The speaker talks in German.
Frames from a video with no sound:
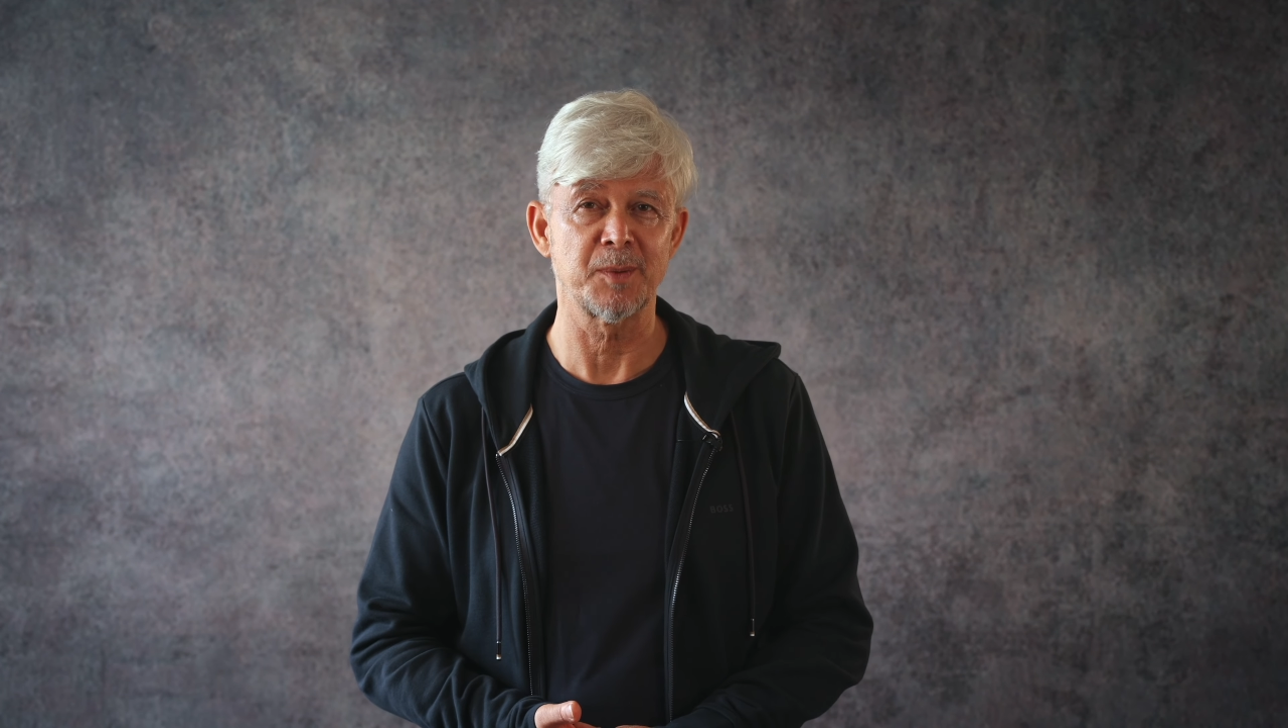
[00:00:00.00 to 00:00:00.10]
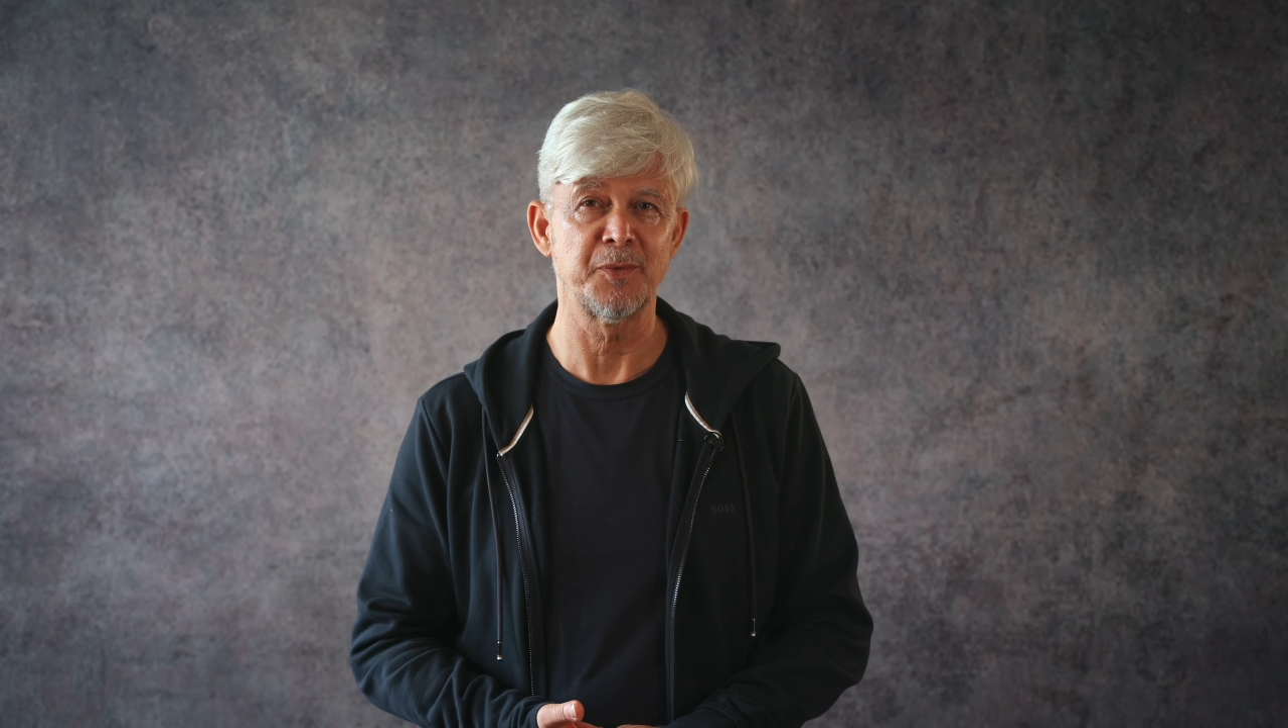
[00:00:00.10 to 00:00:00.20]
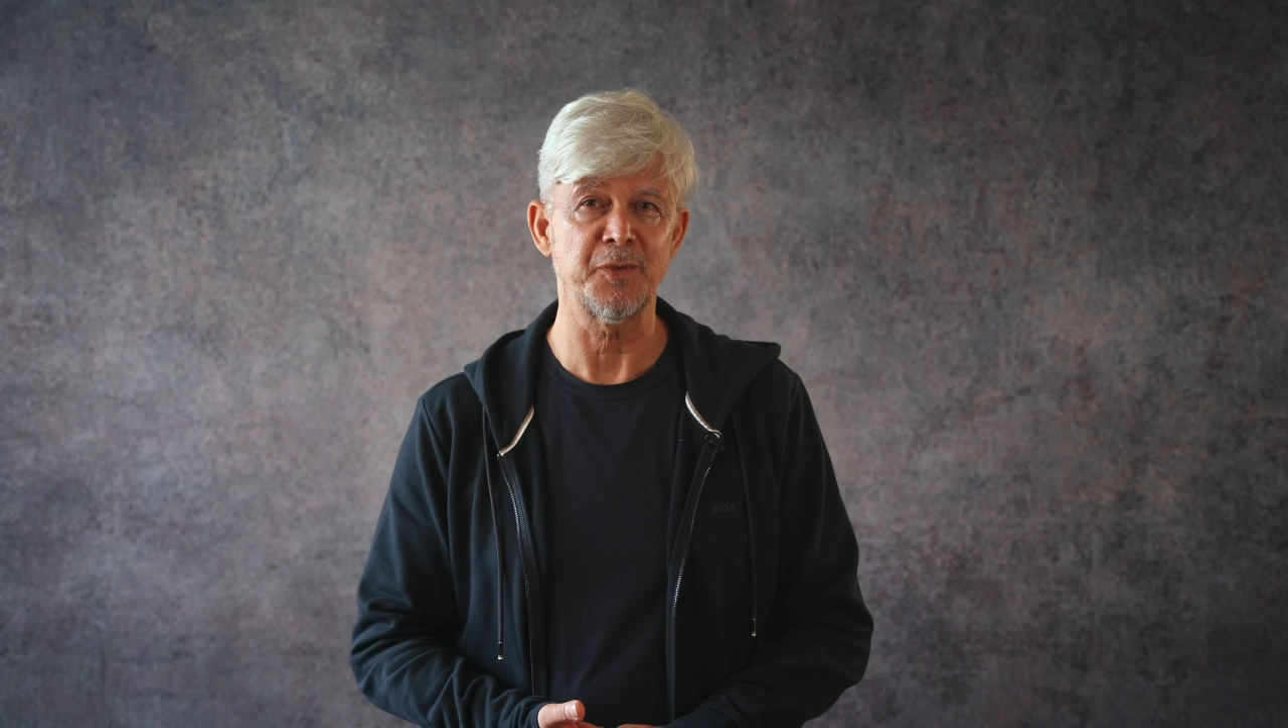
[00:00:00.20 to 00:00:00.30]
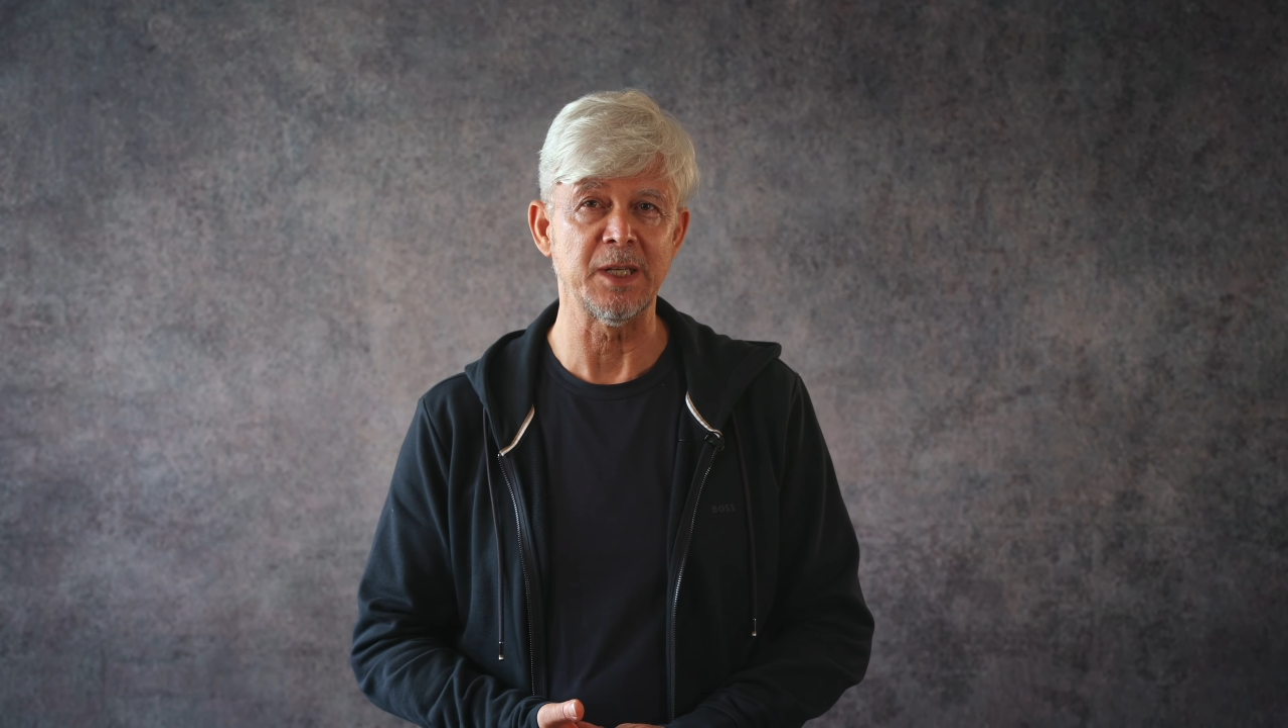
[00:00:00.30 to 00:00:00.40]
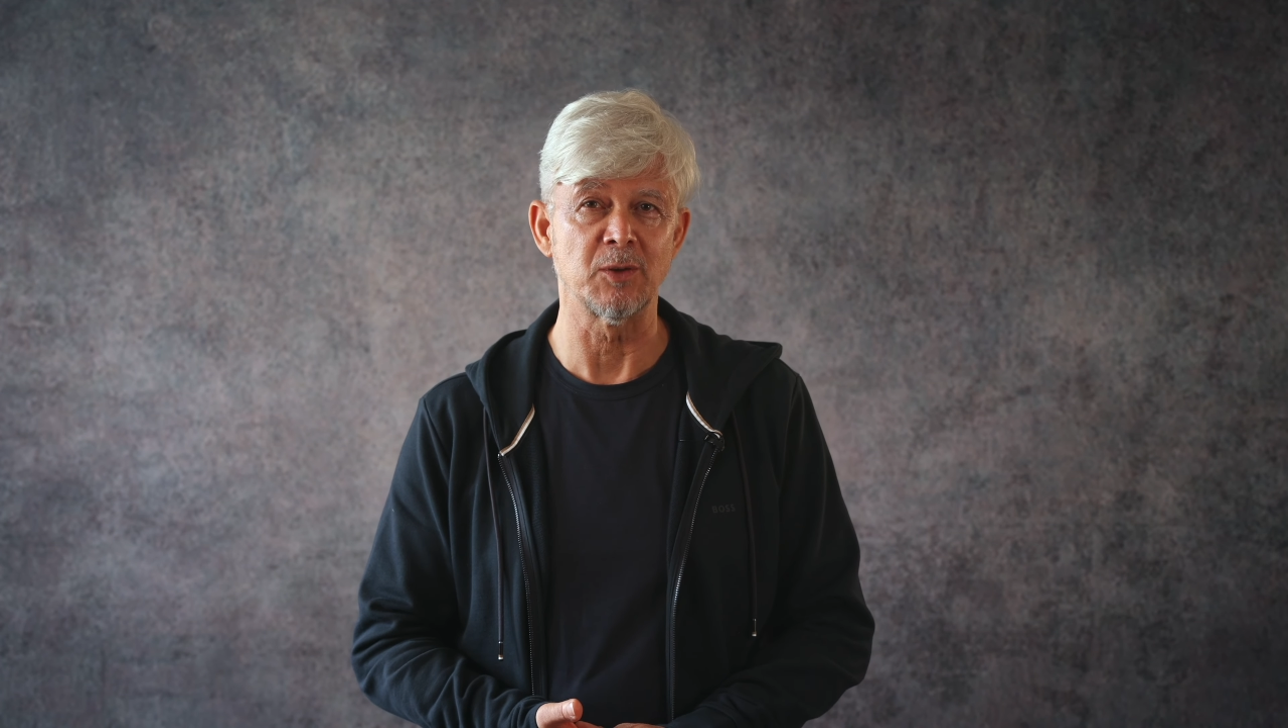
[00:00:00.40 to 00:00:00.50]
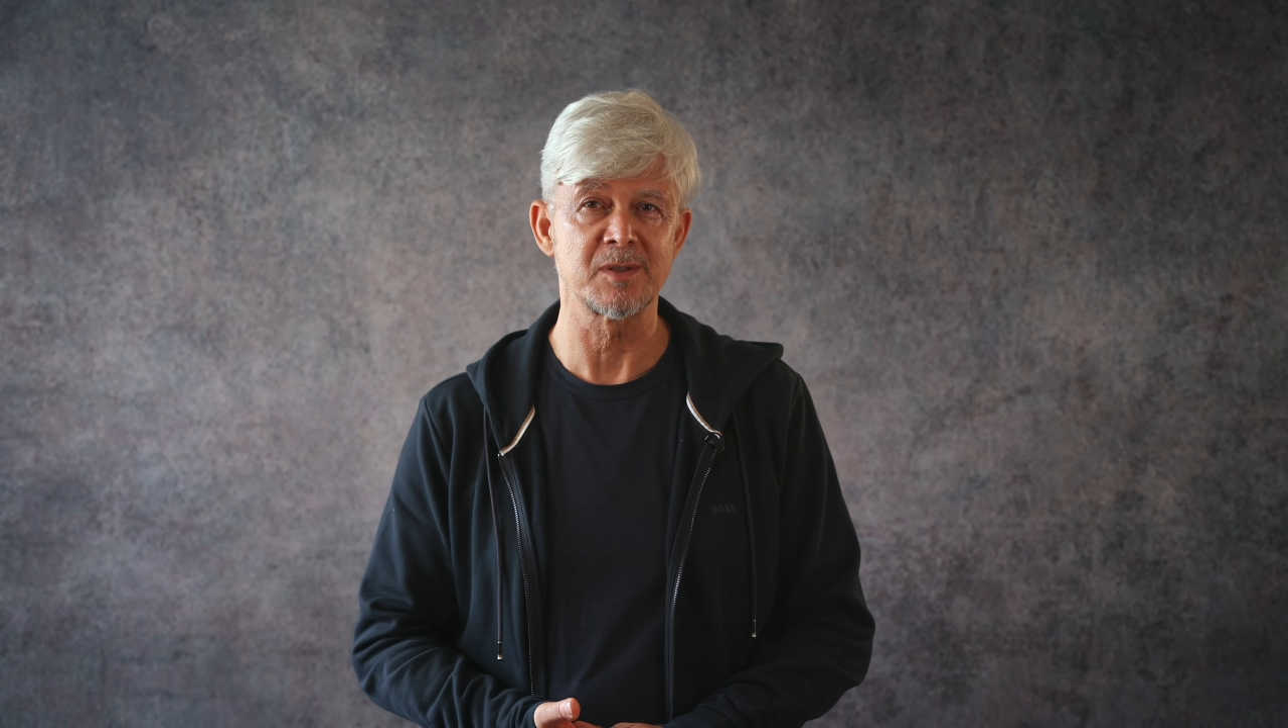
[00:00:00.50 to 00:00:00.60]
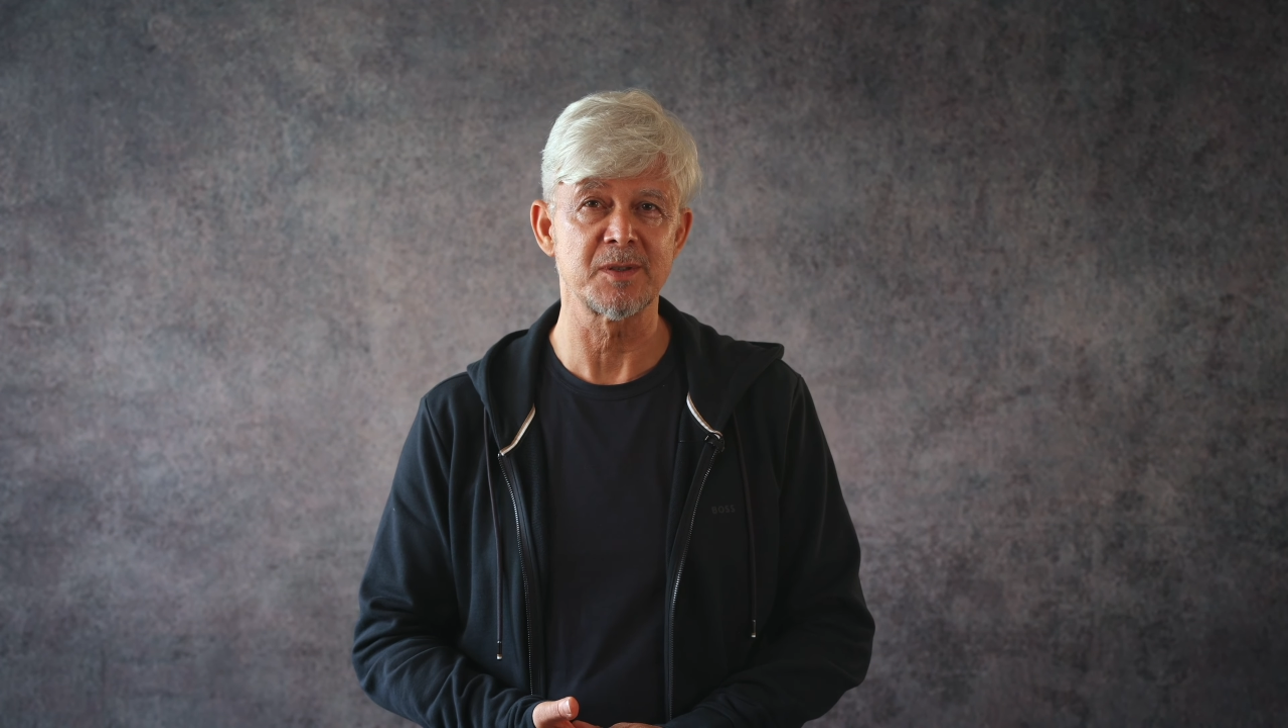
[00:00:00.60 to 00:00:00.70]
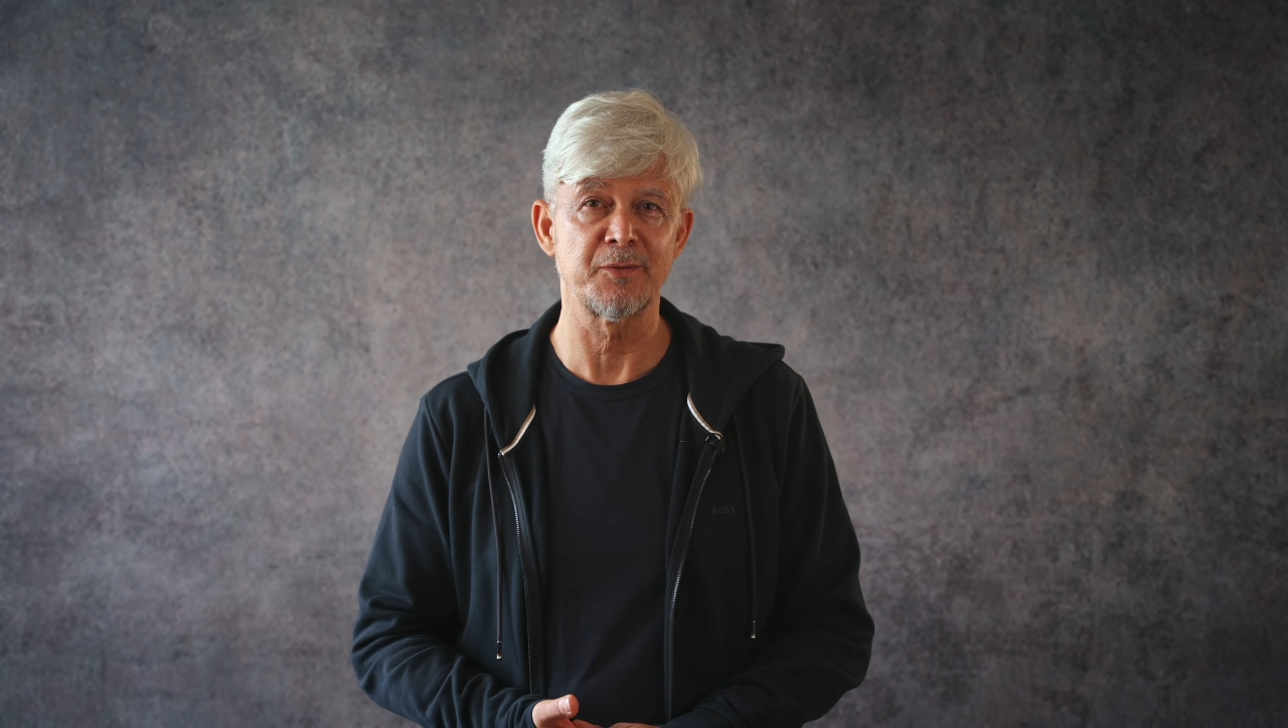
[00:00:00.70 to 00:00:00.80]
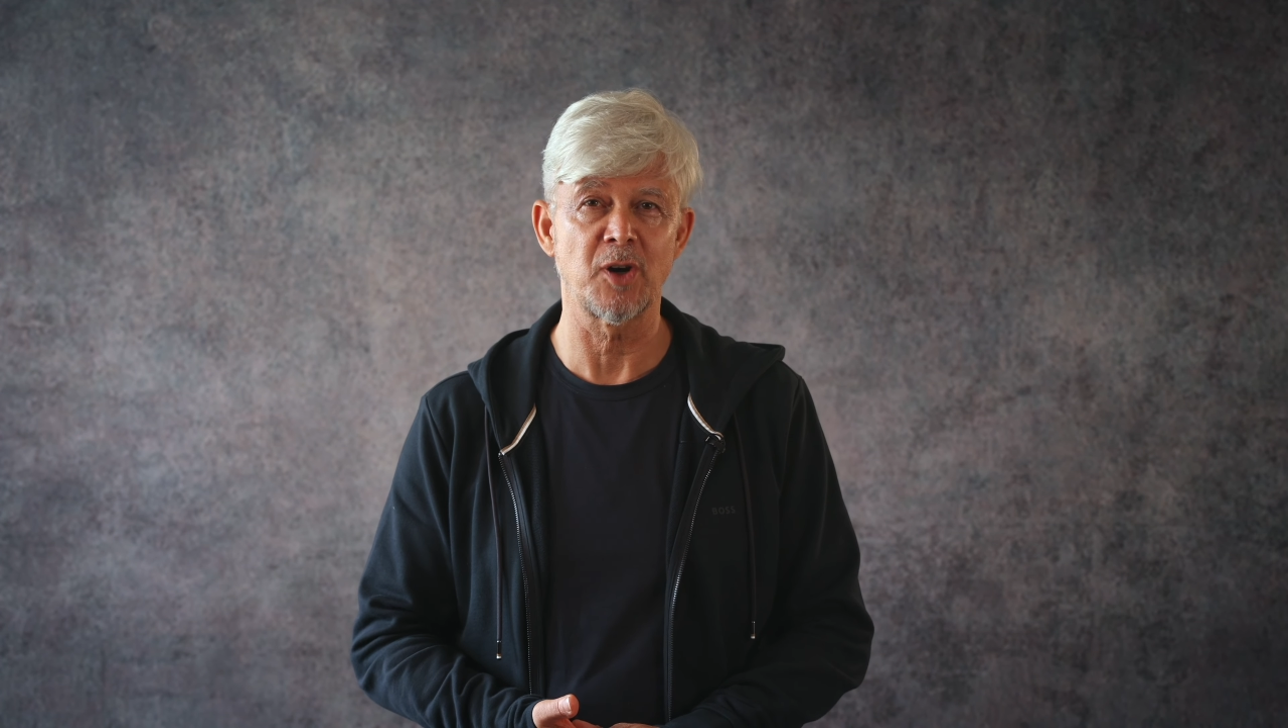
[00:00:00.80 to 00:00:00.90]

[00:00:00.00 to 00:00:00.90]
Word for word: Empfehlungen zur